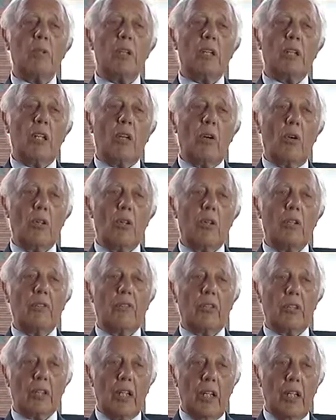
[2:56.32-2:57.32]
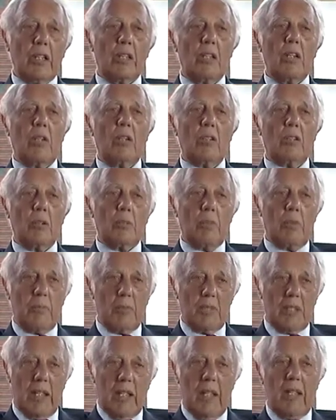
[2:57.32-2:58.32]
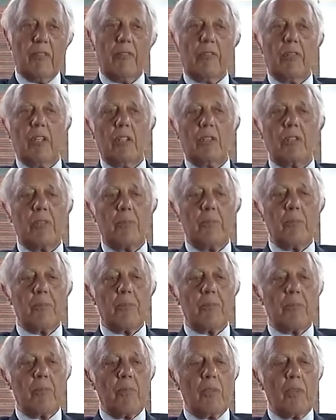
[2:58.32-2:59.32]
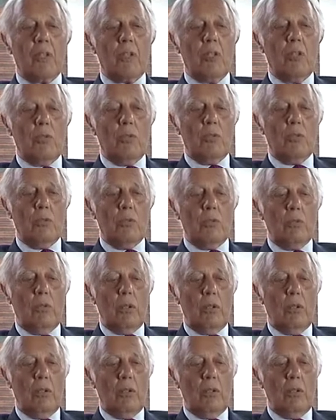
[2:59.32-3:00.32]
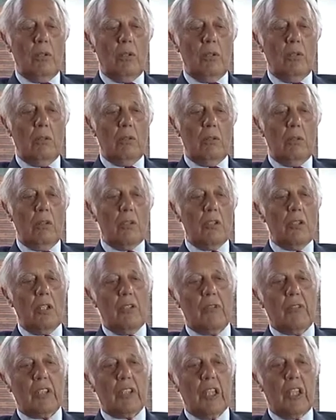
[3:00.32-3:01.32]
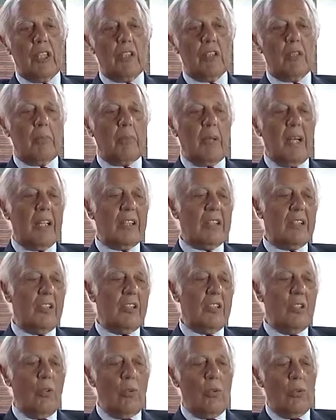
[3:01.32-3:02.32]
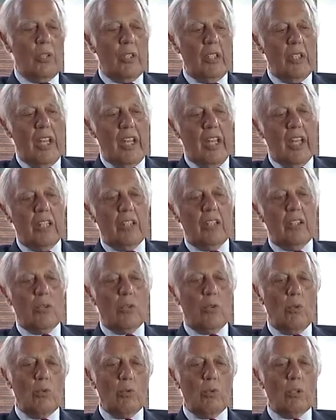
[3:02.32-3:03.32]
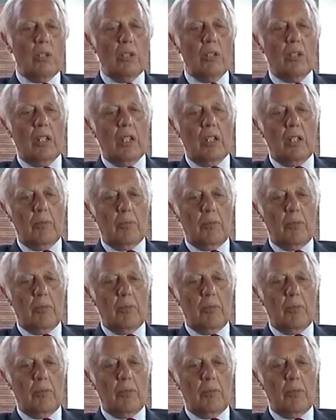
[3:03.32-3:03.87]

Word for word: mit einem alten Vertreter, hat er mich ein bisschen eingeführt. Und äh, dann ist der Vertreter praktisch noch jeden Kunden, den er